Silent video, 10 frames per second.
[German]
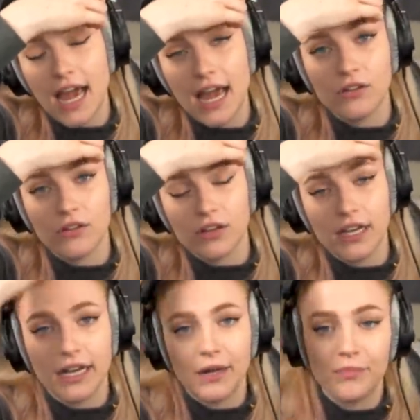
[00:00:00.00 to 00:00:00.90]
Ahnung.
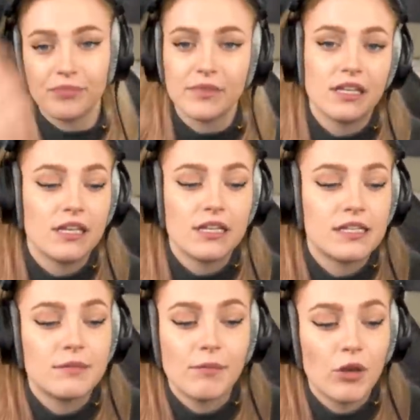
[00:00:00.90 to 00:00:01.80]
Ähm, das
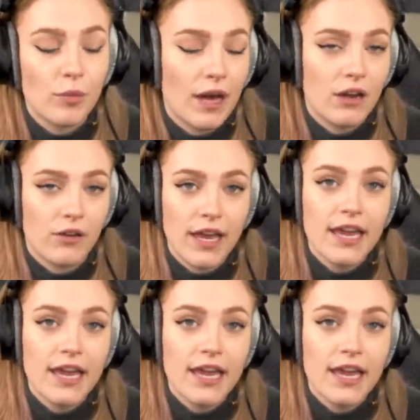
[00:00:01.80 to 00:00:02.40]
sieht man überall, okay?